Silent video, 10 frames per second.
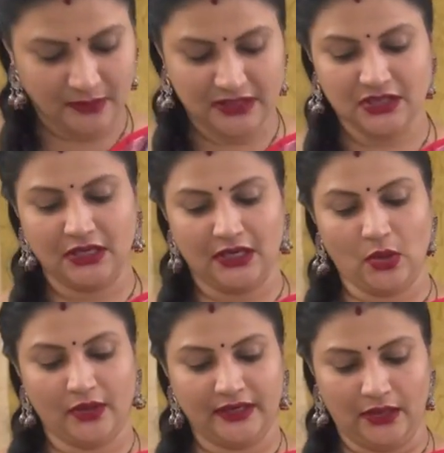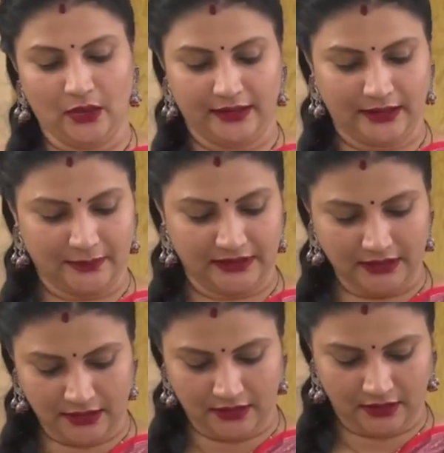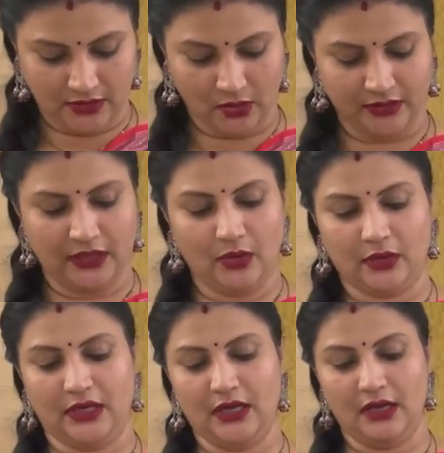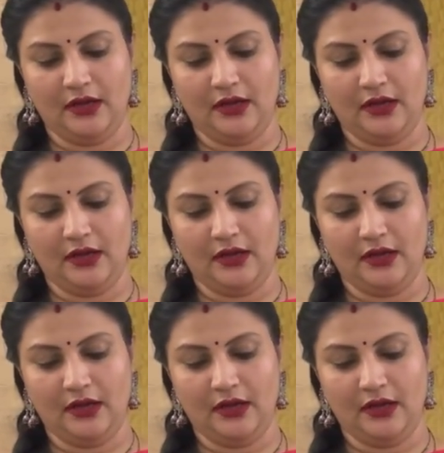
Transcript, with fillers: మంచి నియోన్ ఎల్లో అంటాం కదా నియోన్ ఎల్లోకి